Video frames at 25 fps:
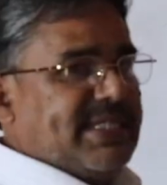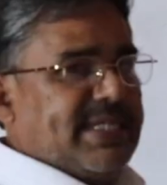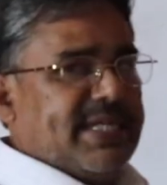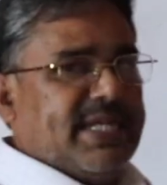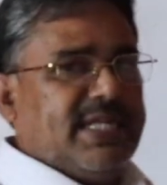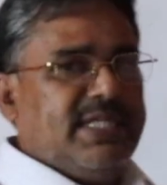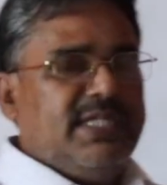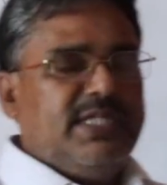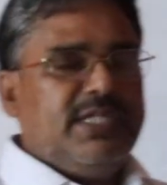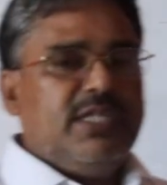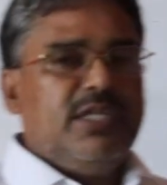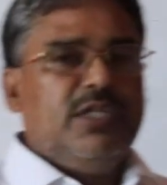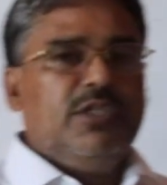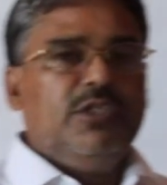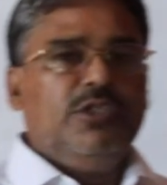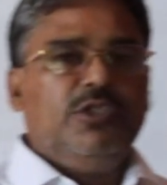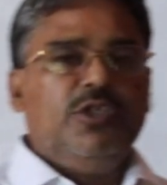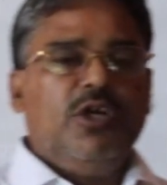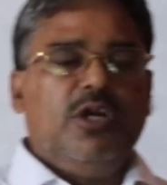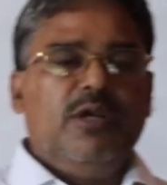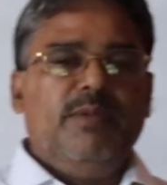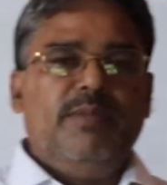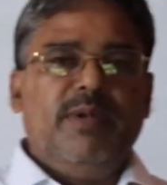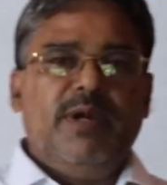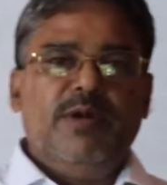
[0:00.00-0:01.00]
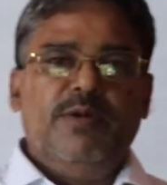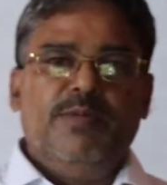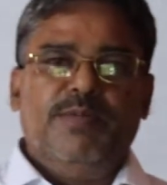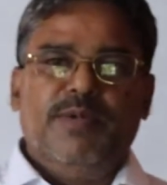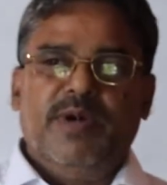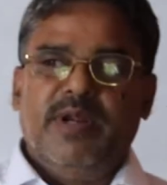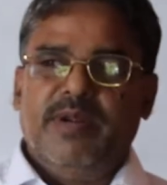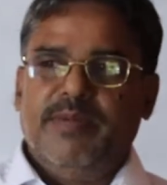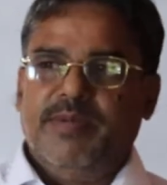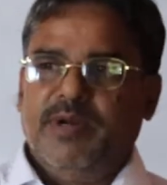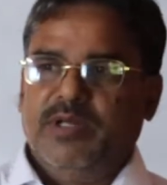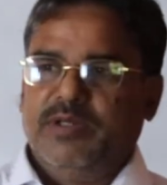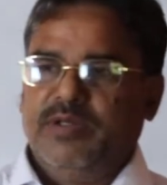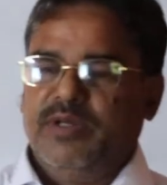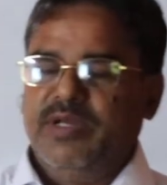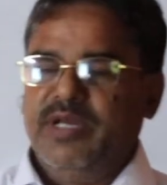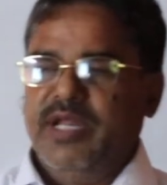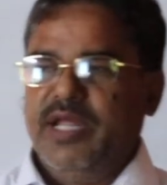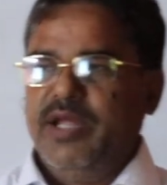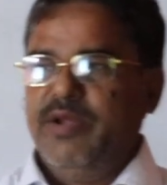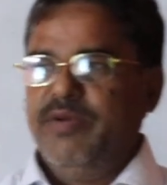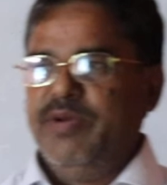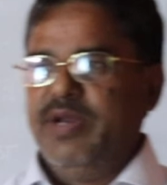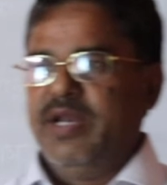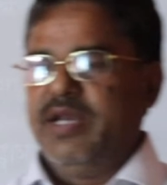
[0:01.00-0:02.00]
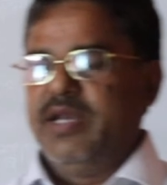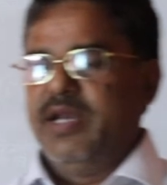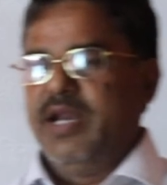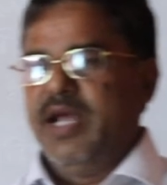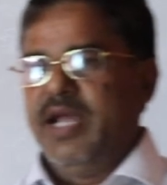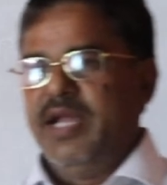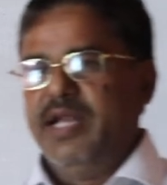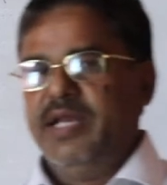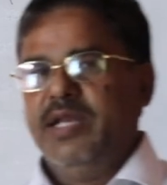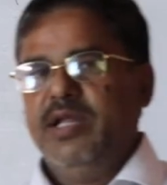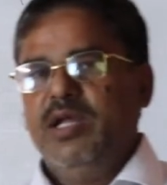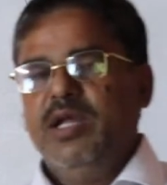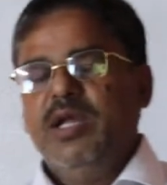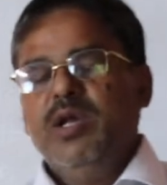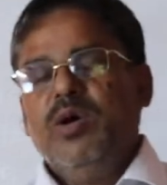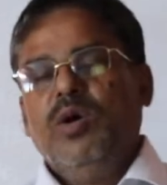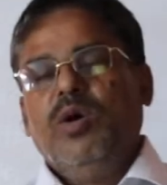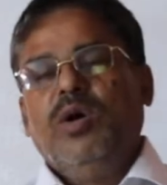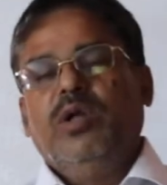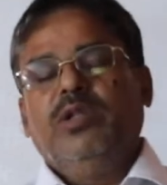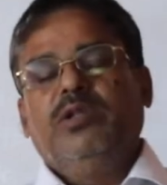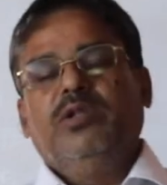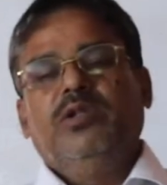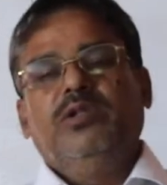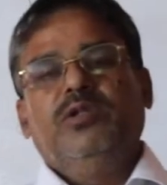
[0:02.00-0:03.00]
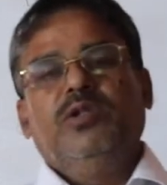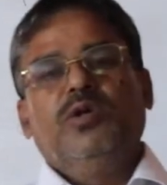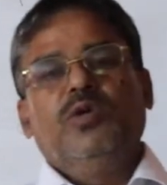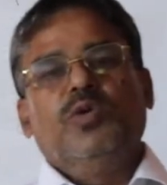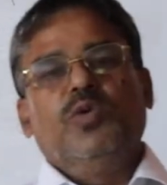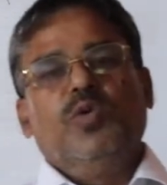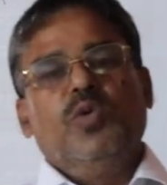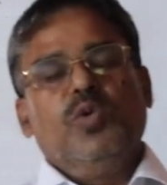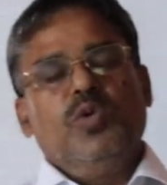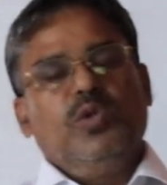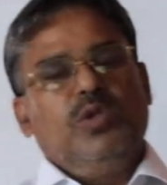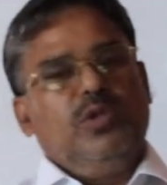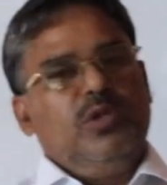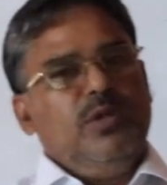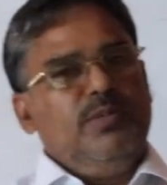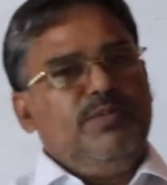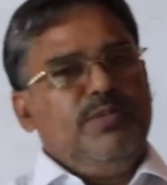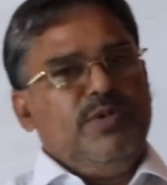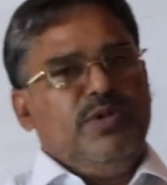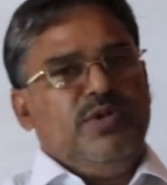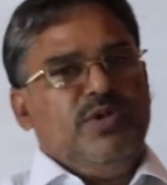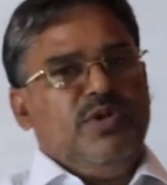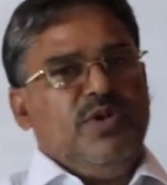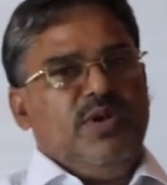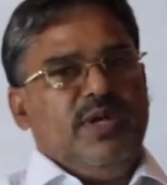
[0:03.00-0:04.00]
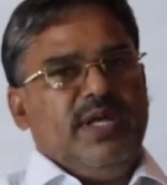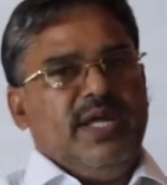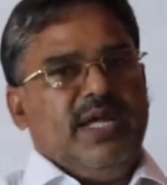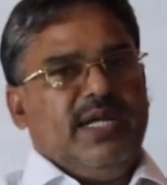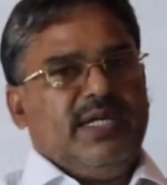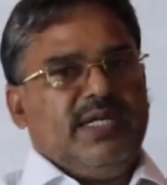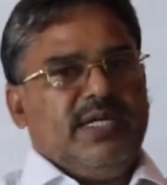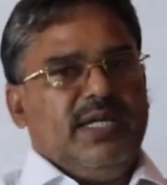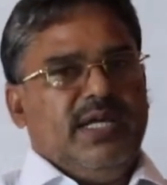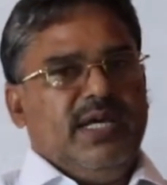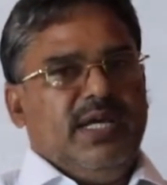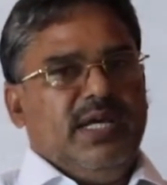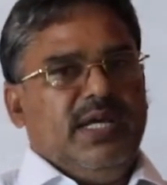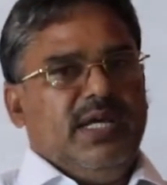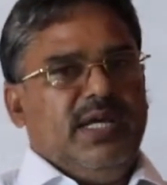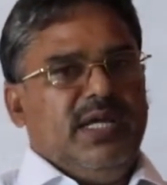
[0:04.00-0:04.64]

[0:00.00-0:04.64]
চেঞ্জ জলবায়ু পরিবর্তন ইউনিট নাইন অত্যন্ত গুরুত্বপূর্ণ একটা